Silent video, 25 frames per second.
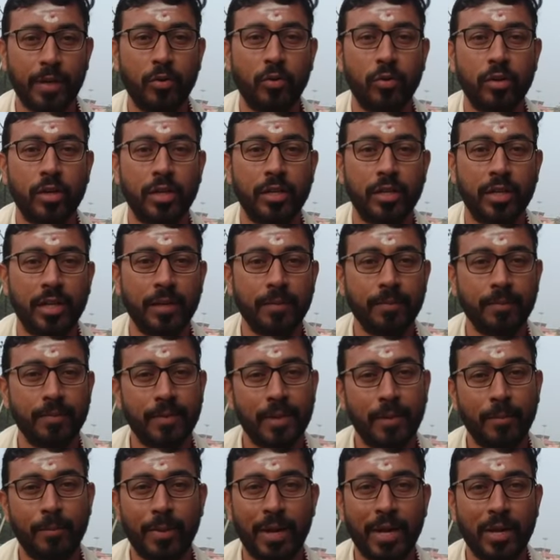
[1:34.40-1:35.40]
पे होटल से
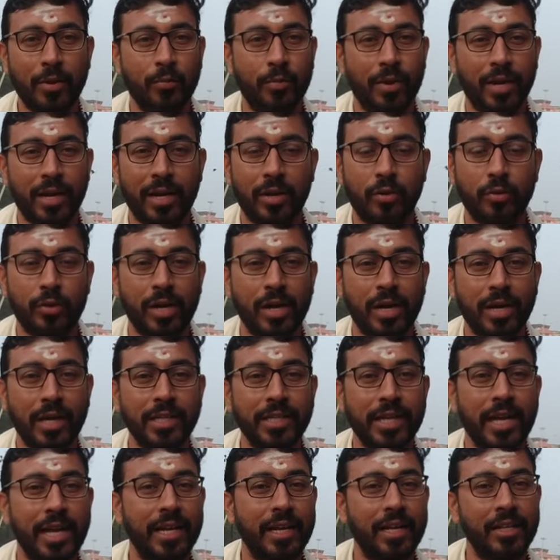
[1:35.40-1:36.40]
बाइक वगैरह उठा
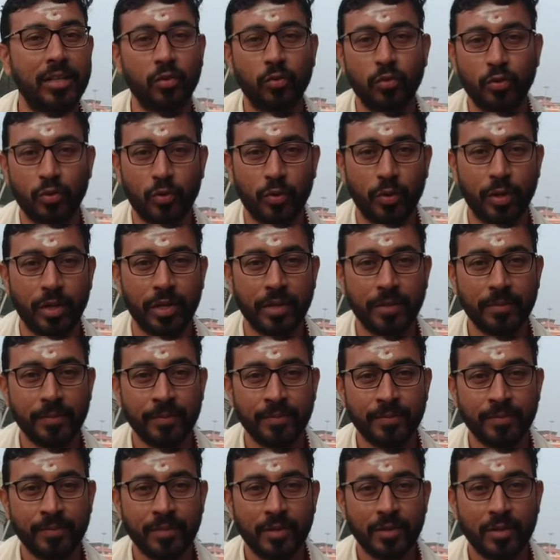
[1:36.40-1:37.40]
के जाएंगे धनुष पौड़ी
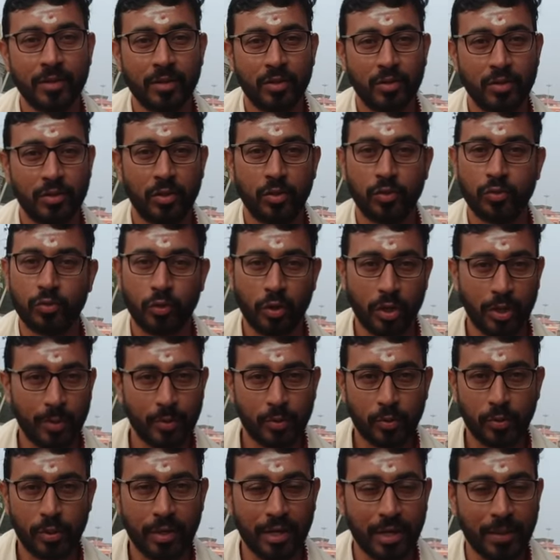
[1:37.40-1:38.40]
धनुष पौड़ी
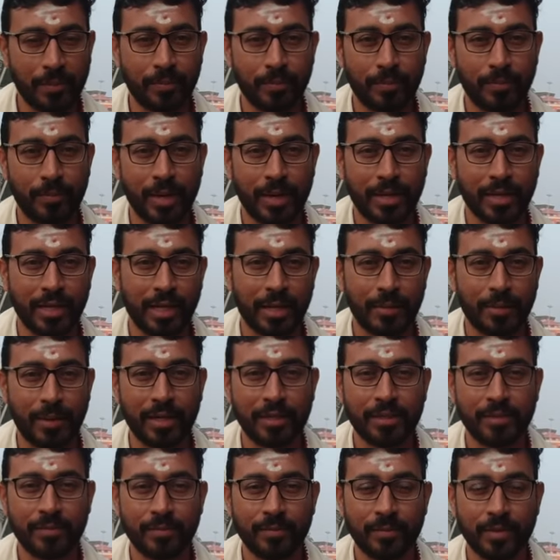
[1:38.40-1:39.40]
में थोड़ा टाइम बैठने के बाद